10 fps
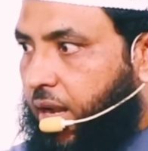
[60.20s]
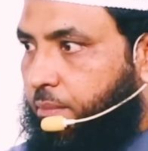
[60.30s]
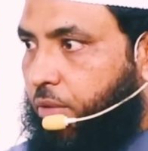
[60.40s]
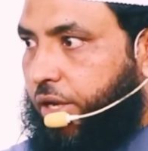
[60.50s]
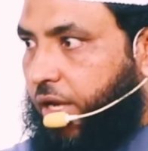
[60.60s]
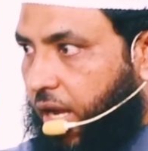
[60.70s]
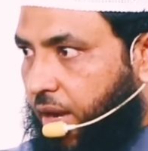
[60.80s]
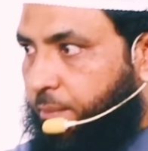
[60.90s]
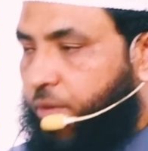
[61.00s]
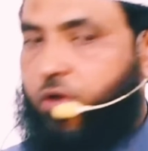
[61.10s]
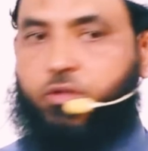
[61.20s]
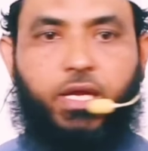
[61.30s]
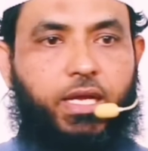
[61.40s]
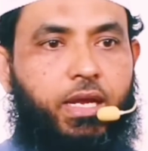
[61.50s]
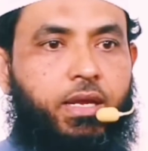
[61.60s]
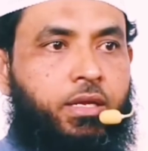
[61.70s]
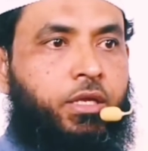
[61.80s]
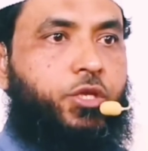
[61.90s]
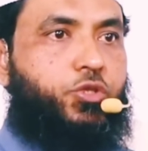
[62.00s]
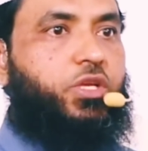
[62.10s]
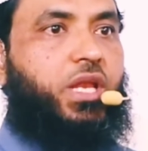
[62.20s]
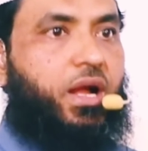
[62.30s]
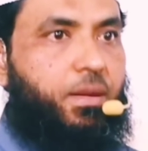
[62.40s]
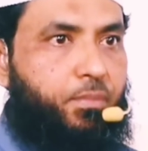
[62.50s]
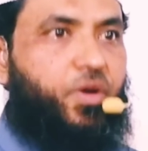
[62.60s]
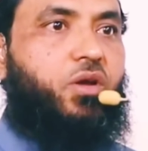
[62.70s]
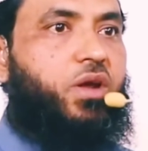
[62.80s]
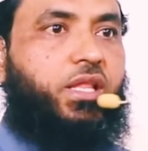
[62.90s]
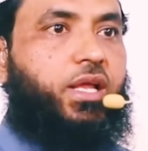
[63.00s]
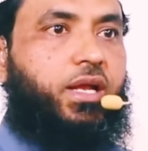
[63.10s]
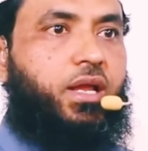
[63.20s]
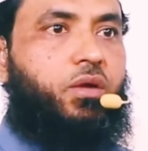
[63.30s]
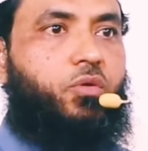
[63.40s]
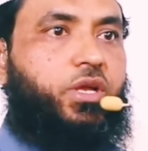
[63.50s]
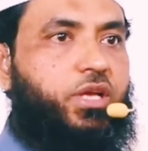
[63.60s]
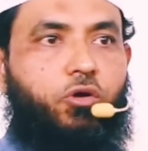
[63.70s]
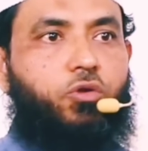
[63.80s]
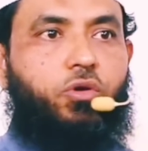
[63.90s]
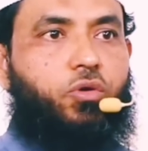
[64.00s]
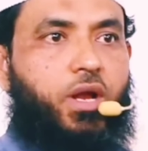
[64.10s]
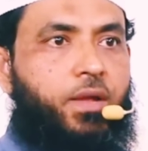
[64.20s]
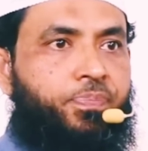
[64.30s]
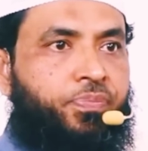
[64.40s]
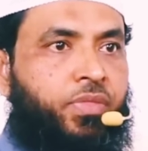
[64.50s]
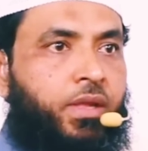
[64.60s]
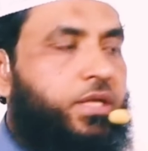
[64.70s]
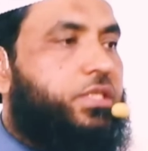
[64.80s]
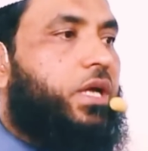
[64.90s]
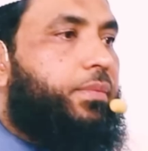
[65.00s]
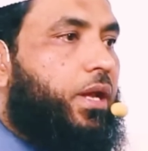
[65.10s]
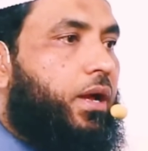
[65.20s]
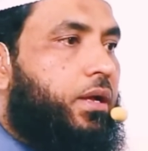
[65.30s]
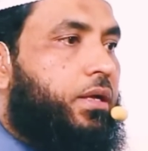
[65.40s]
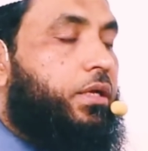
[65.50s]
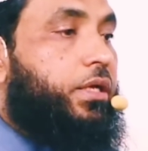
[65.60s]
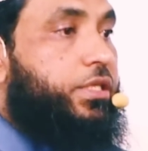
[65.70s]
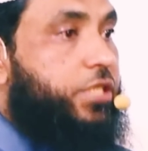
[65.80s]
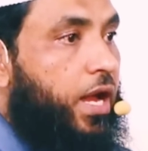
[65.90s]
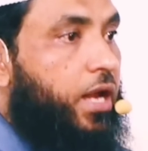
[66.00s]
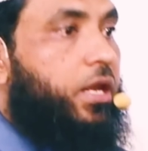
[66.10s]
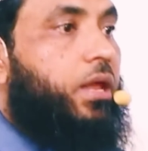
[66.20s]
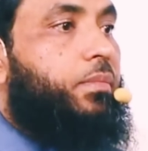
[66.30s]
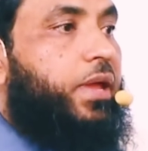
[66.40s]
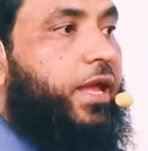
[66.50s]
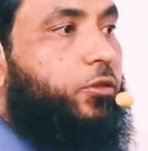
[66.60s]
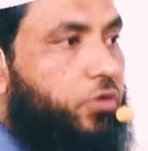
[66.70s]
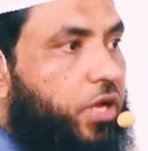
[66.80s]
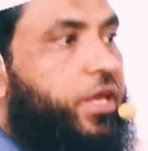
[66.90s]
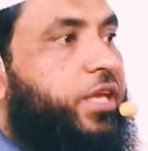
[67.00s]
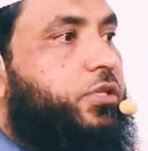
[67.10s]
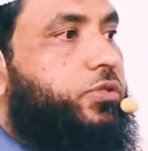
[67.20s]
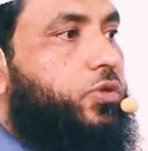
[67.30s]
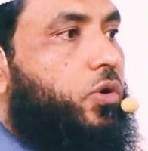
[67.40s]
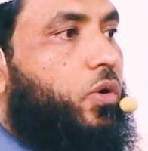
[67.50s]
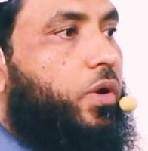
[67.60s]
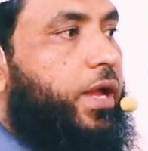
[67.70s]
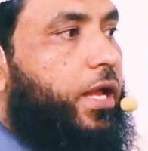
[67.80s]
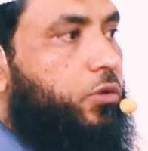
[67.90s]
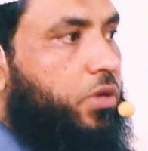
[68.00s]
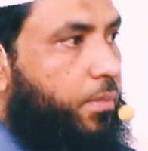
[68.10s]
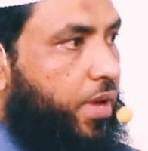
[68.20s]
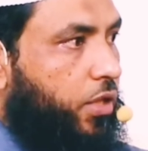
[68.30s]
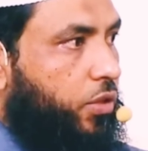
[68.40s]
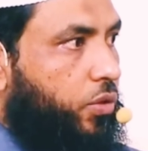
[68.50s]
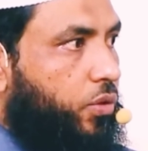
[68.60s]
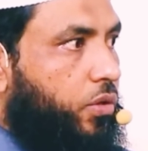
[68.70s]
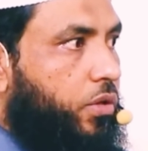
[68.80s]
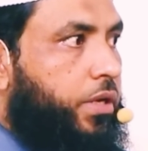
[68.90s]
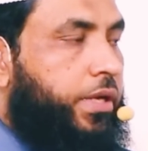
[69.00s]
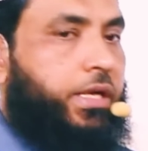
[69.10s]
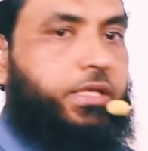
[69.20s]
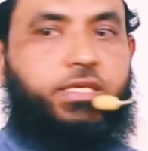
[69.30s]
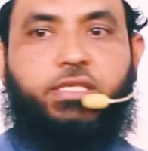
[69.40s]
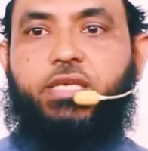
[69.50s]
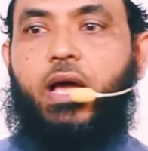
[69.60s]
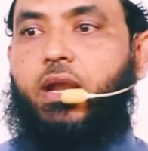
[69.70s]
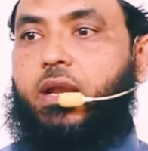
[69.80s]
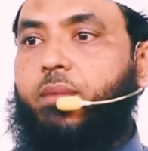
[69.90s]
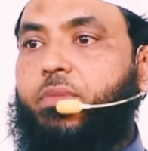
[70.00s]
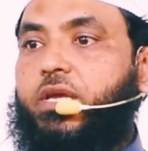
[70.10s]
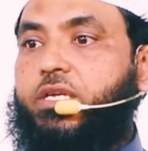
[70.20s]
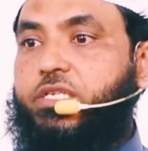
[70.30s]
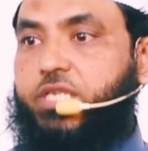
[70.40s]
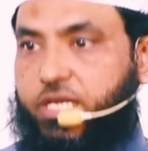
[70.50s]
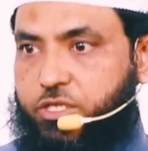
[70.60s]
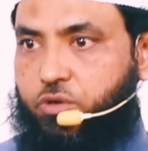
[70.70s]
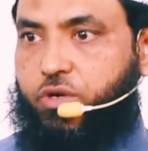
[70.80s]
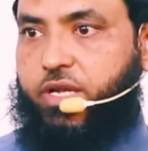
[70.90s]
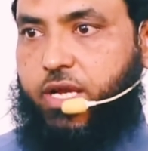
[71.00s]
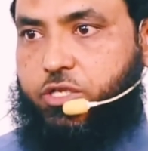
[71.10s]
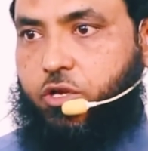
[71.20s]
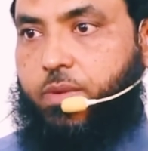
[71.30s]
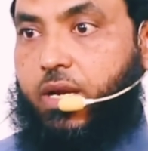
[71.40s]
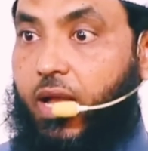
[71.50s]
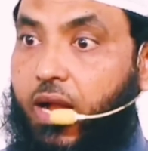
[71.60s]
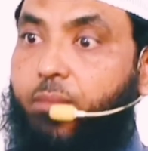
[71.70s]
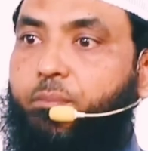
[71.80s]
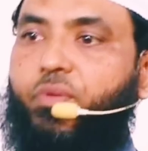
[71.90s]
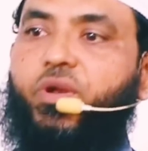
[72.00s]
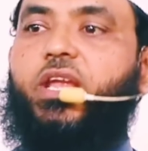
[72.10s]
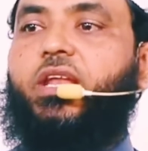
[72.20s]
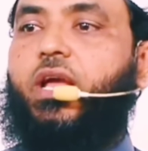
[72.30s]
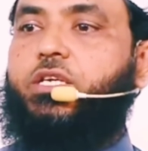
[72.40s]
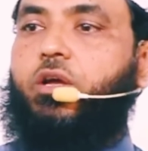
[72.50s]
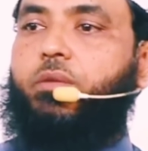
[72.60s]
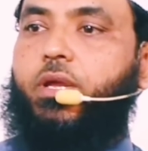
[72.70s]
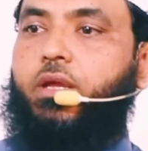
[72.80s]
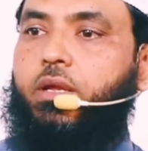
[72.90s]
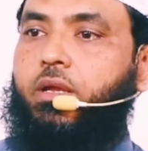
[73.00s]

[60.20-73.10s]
লাগাম বলে লাগাম পরানো থাকে যদি লাগাম পরানো না থাকে না ওটাকে কন্ট্রোল করা যাবে না জাহান্নাম এতটা হিংস্র এতটা মারাত্মক যে জাহান্নামকে টেনে যখন নিয়ে আসা হবে লাগাম পরিয়ে নিয়ে আসা হবে